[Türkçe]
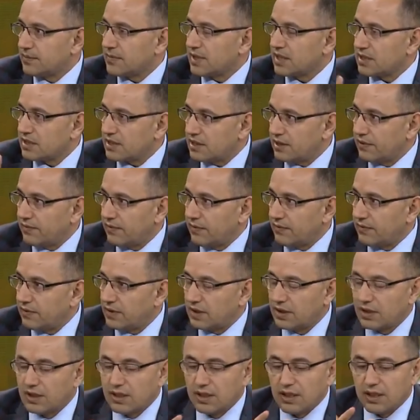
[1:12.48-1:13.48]
Safevi.
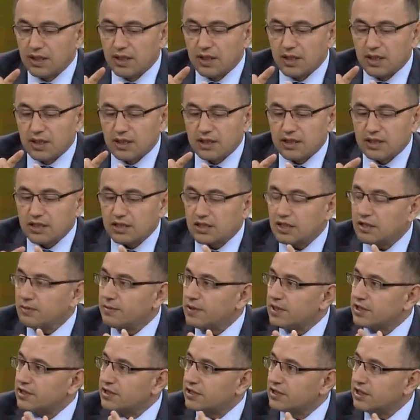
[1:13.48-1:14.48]

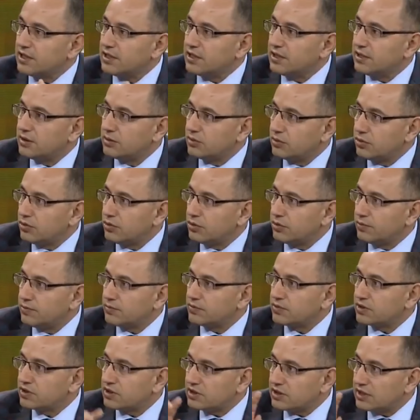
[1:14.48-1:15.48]
Kızılbaş dediği
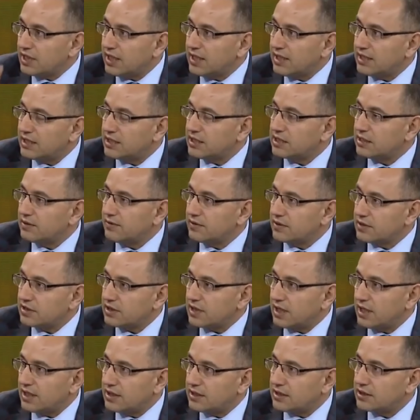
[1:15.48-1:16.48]
grup sadece ve
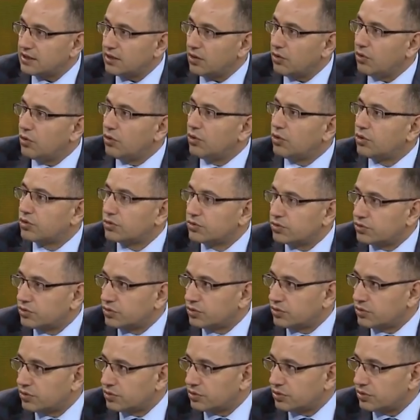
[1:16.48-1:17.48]
sadece
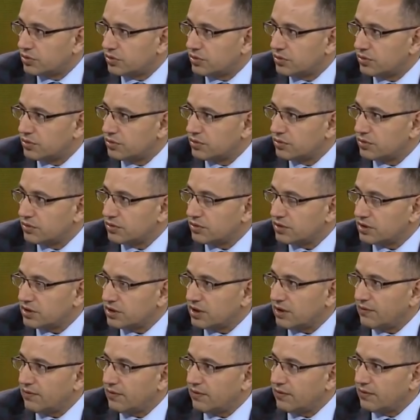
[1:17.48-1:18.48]
ordusudur.
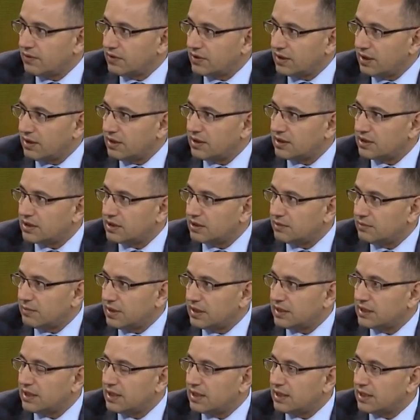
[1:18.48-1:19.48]
Safevi devletini
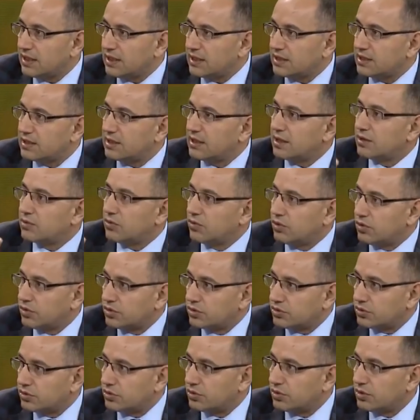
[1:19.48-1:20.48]
meydana getiren
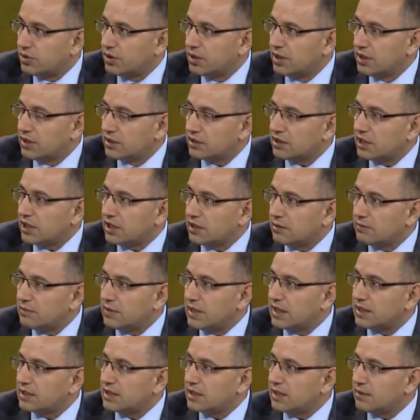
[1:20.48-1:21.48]
orduyu
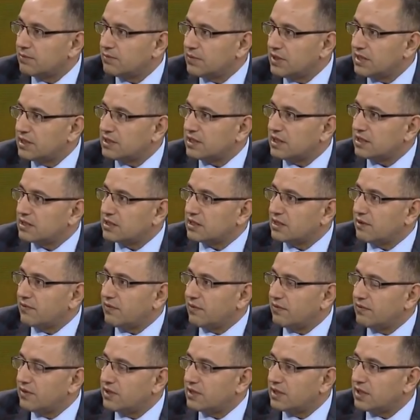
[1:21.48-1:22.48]
tanımlarken bizzat
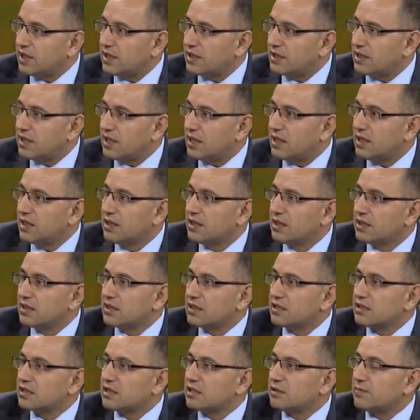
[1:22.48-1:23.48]
Safevi kaynağı
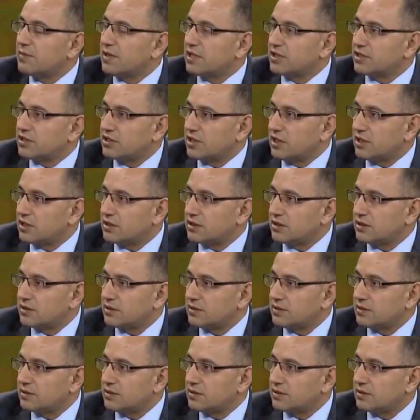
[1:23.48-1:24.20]
Kızılbaş der.